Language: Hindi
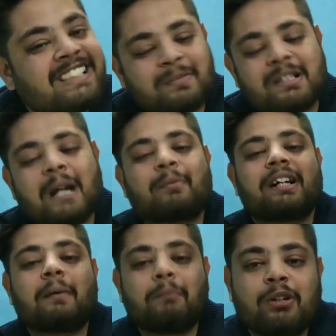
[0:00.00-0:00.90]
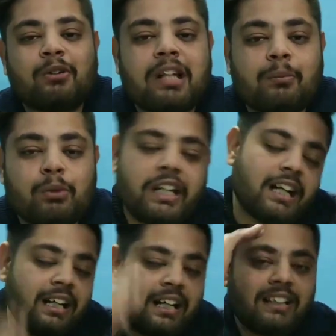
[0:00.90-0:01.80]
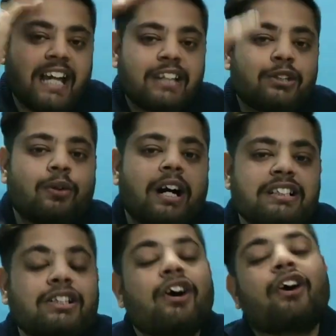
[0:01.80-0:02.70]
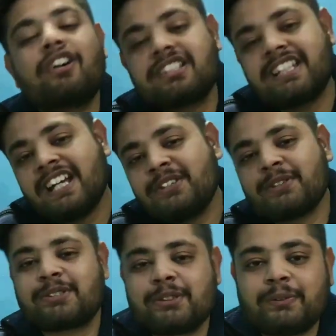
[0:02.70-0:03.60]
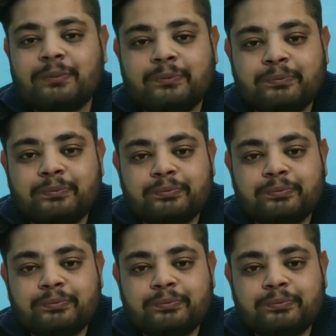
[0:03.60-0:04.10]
सब्सक्राइब करना बिल्कुल ना भूलिएगा थैंक यू गाइस और जय हिंद दोस्तों